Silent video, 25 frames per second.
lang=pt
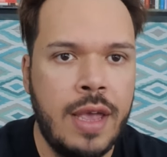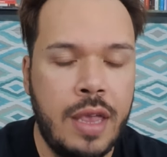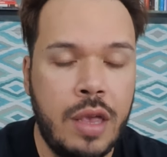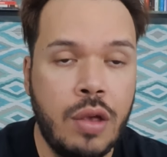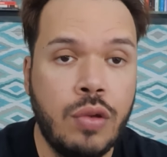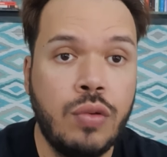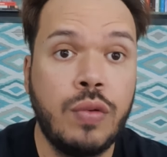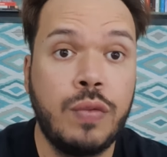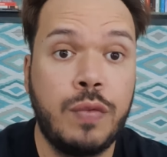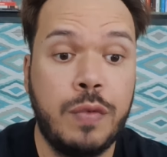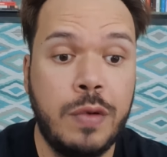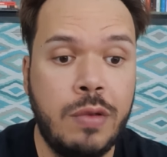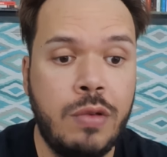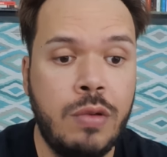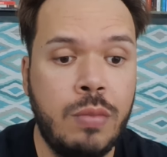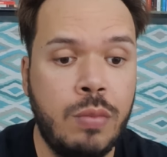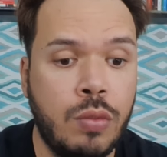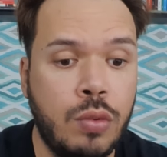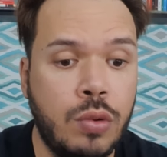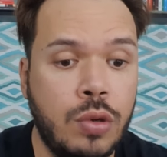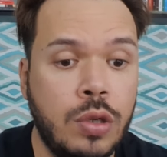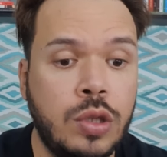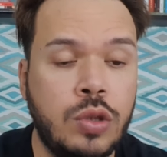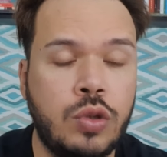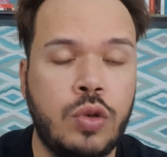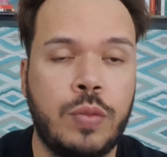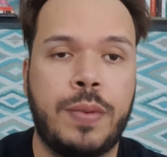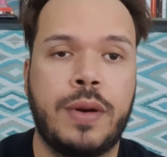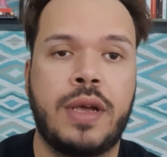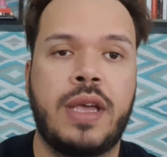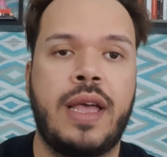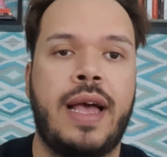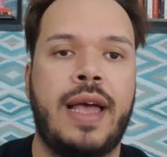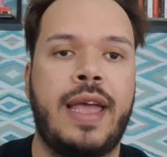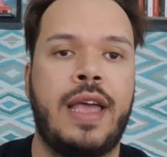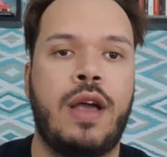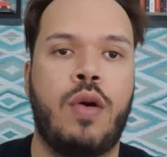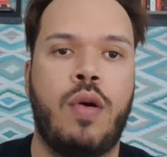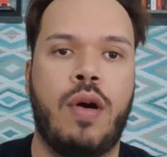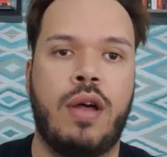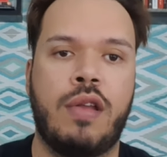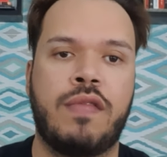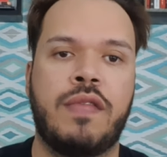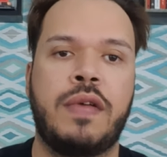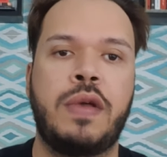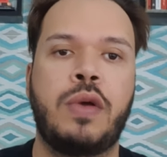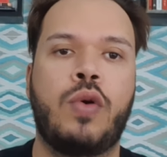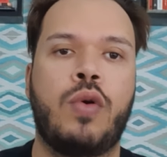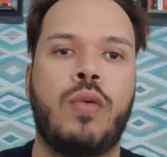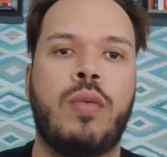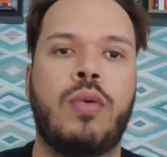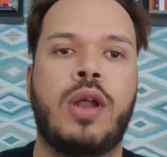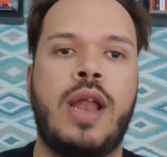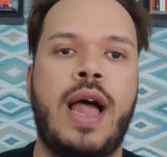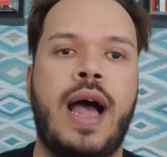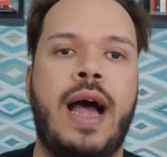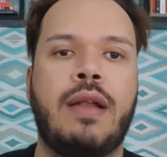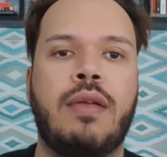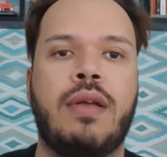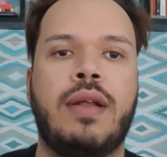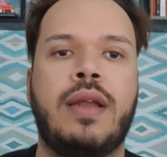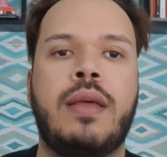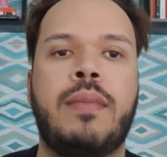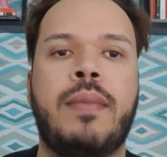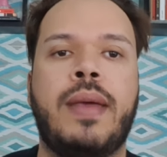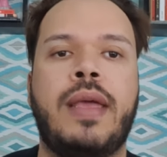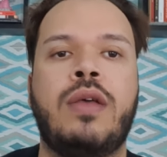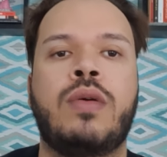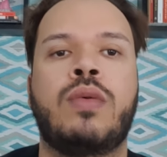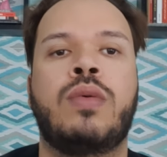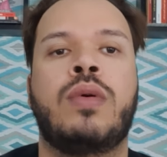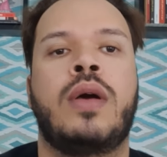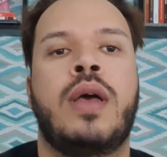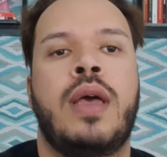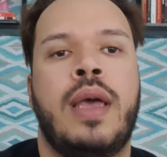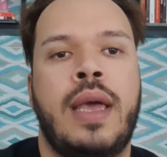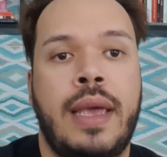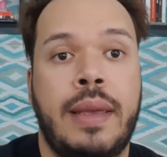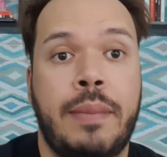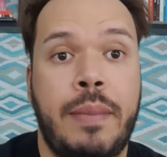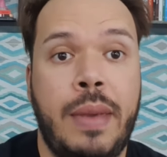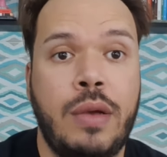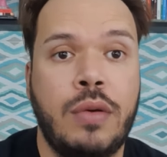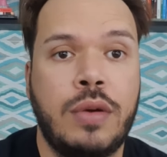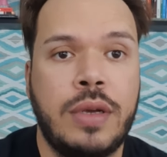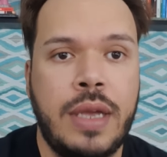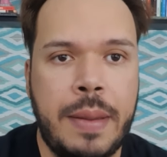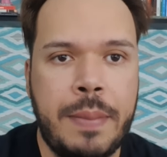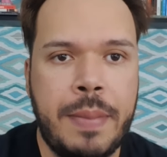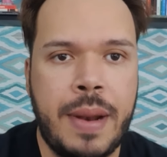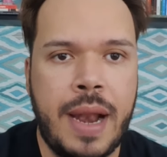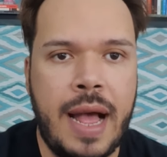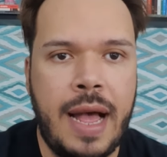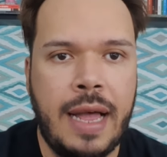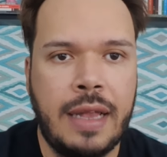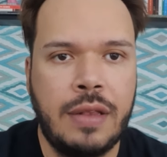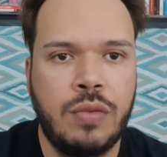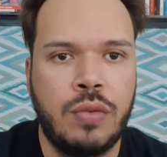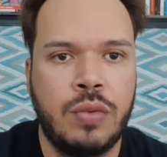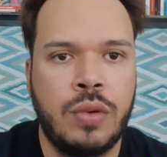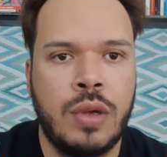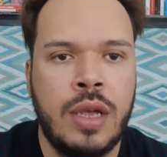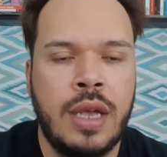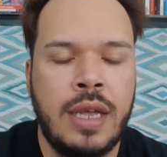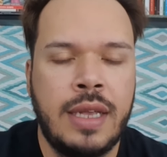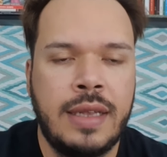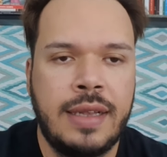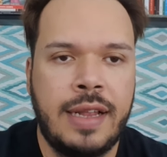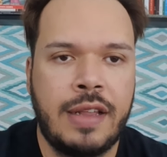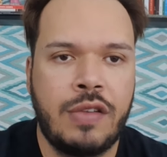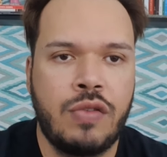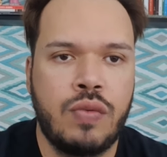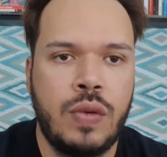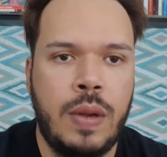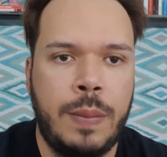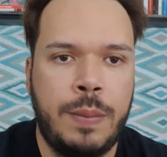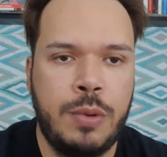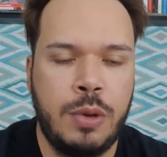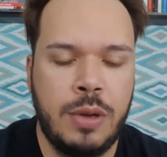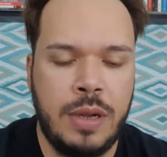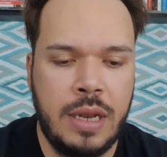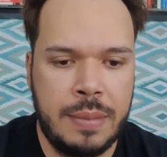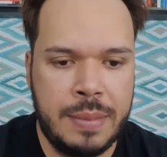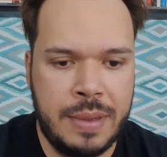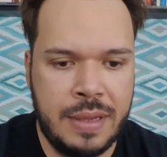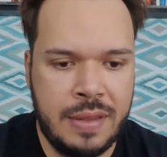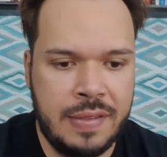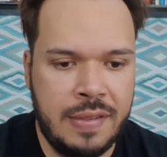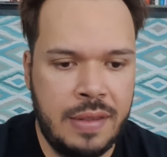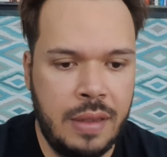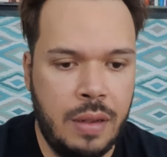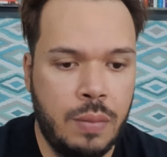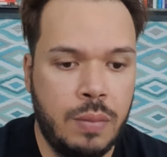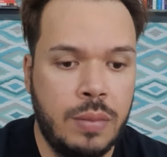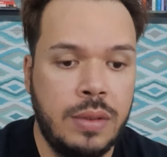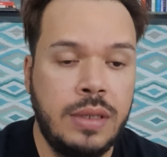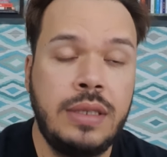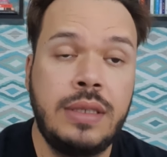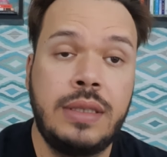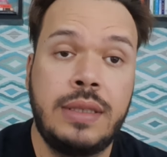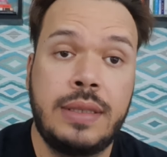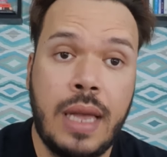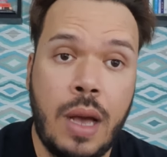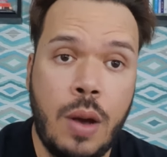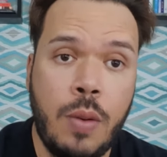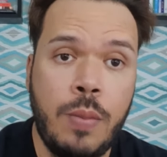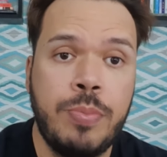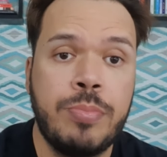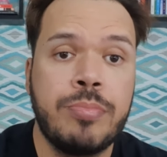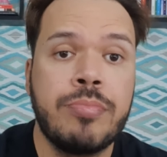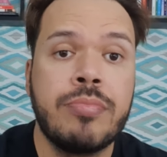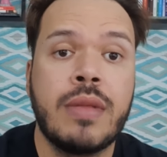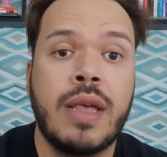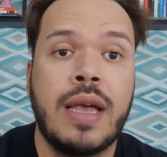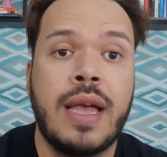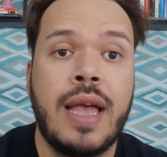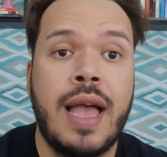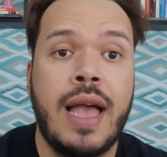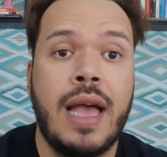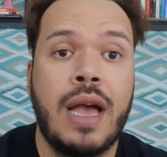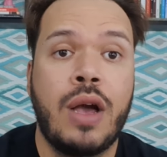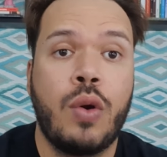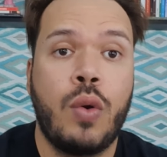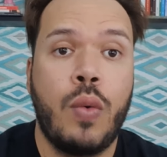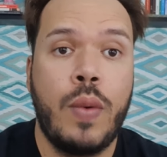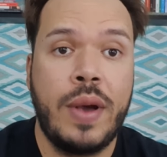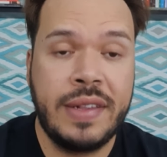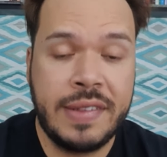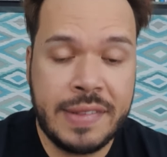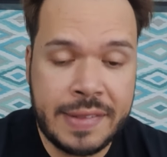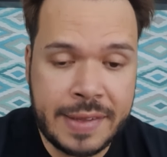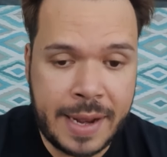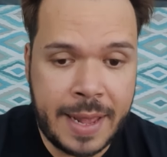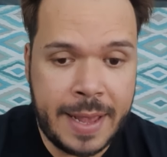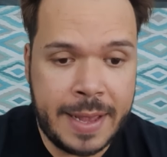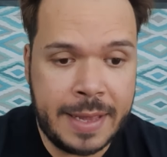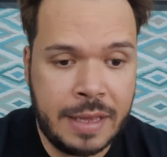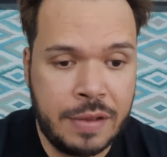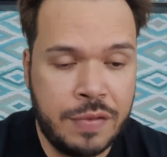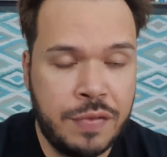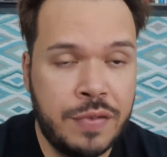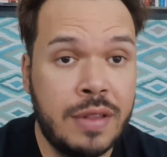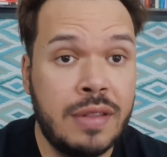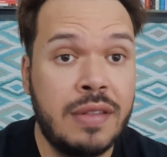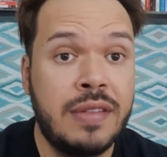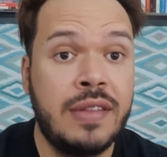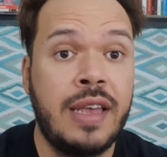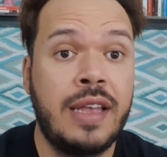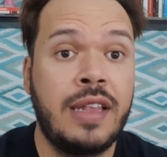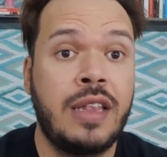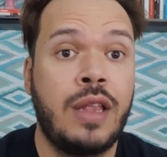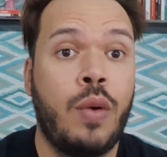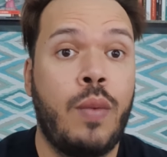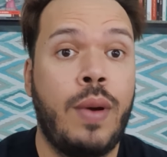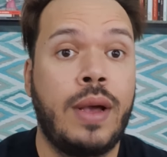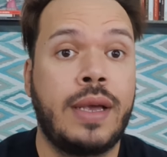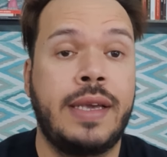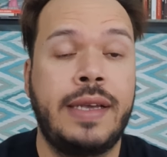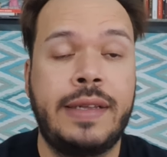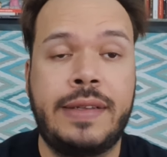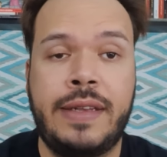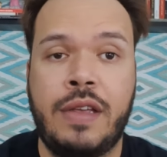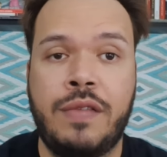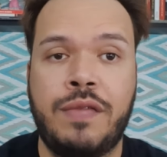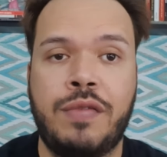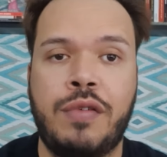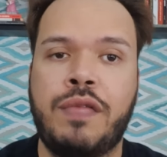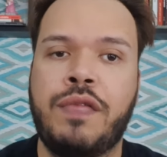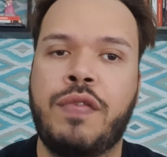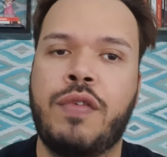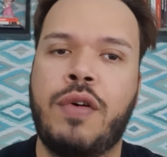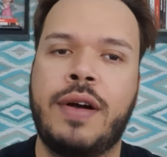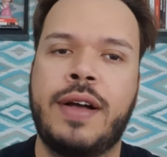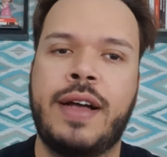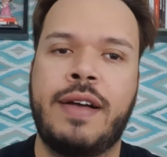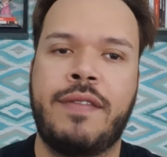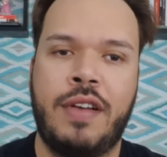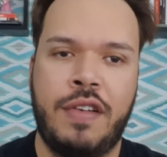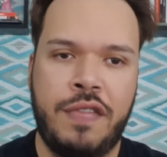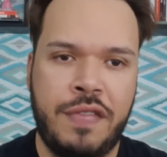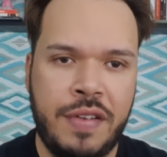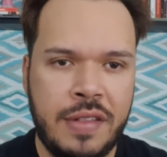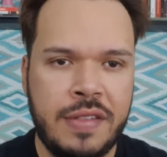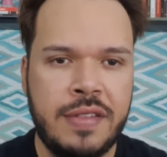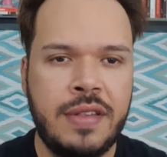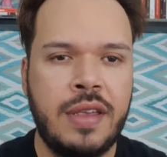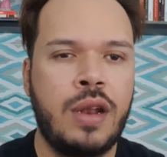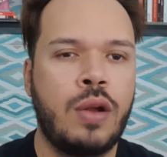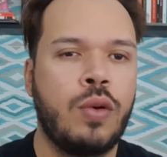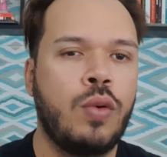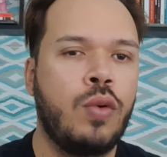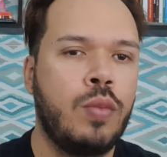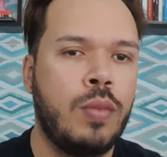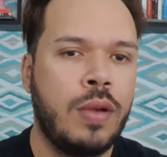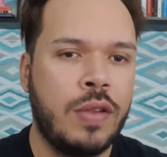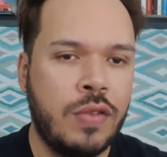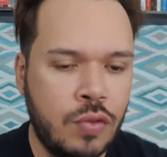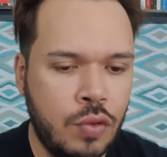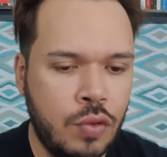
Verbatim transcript: Eu duvido muito, porque a Record vem com um horário ali meio, meio quebrado na sua programação. Então, com a estreia da Fazenda, o Aqui Tem Fofoca vai fazer algumas